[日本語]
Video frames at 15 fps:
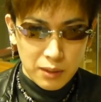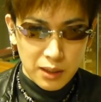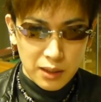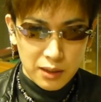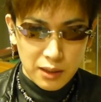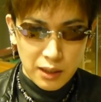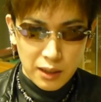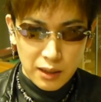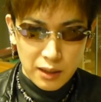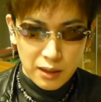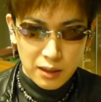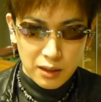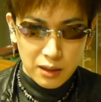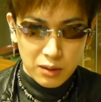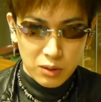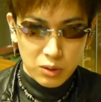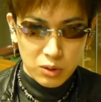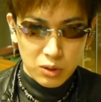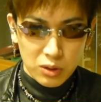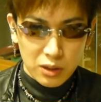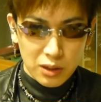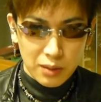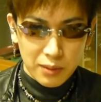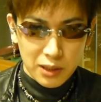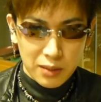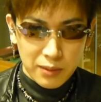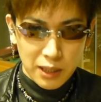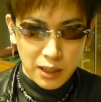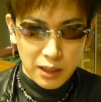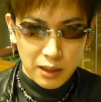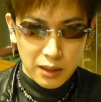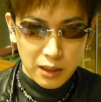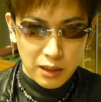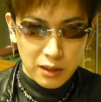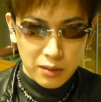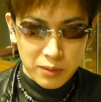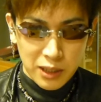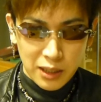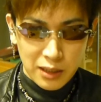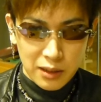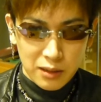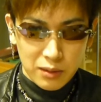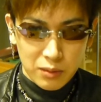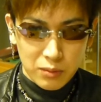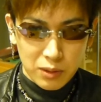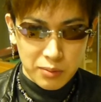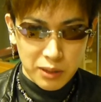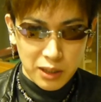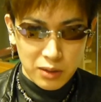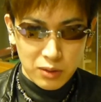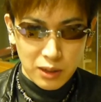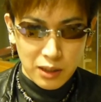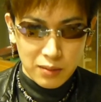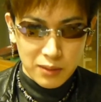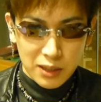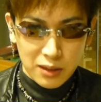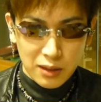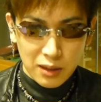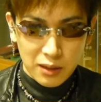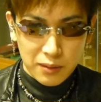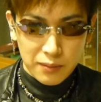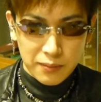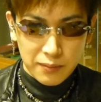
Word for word: まあ、現在、えー、本当にさまざまなアイテムや、まあ、ブランドがありますし、